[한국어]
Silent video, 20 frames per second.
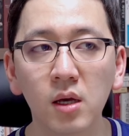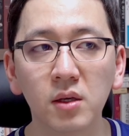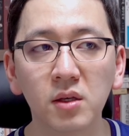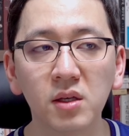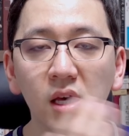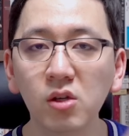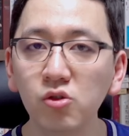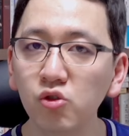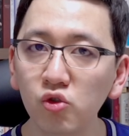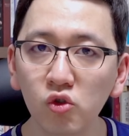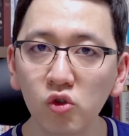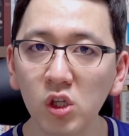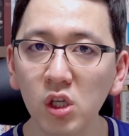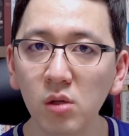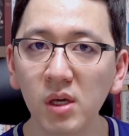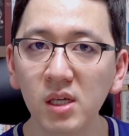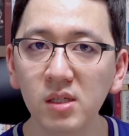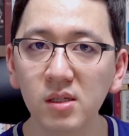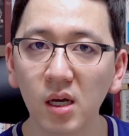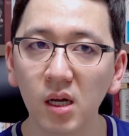
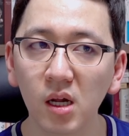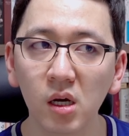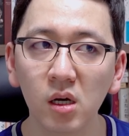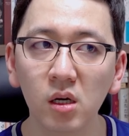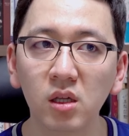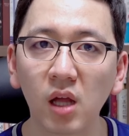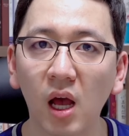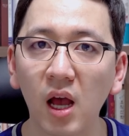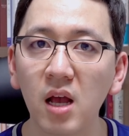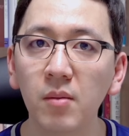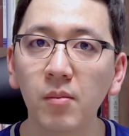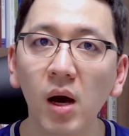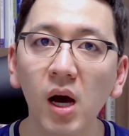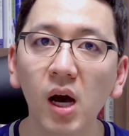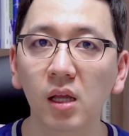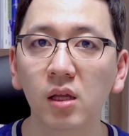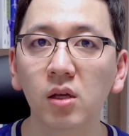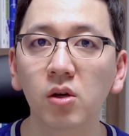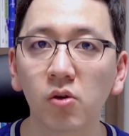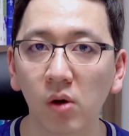예수님의 사랑을
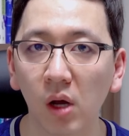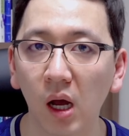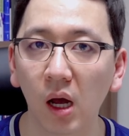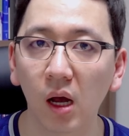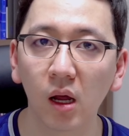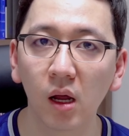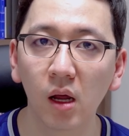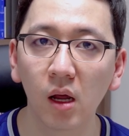닮아가는 거야.